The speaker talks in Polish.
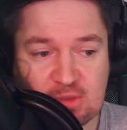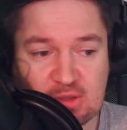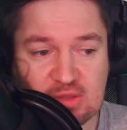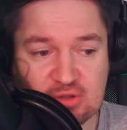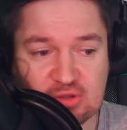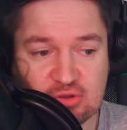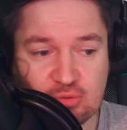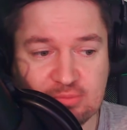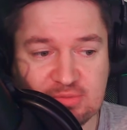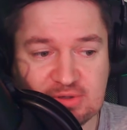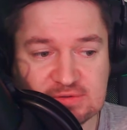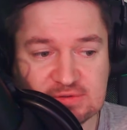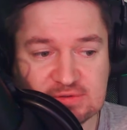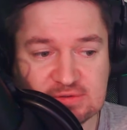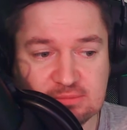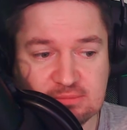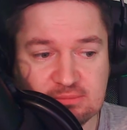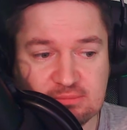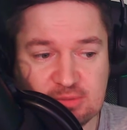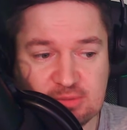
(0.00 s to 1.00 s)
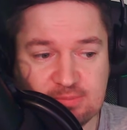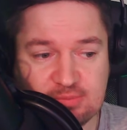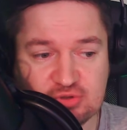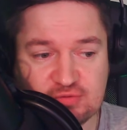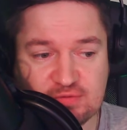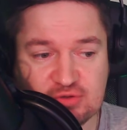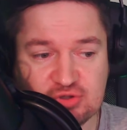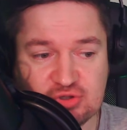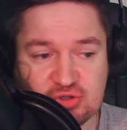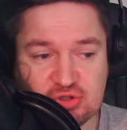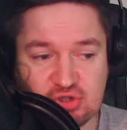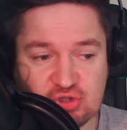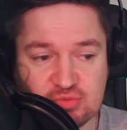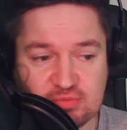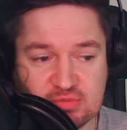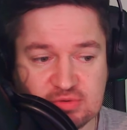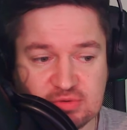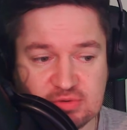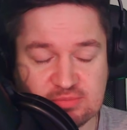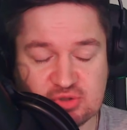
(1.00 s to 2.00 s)
Natomiast my
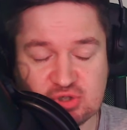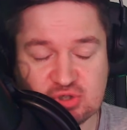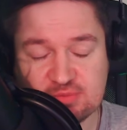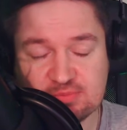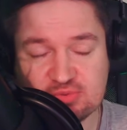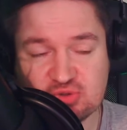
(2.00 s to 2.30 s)
poświęciliśmy, prze,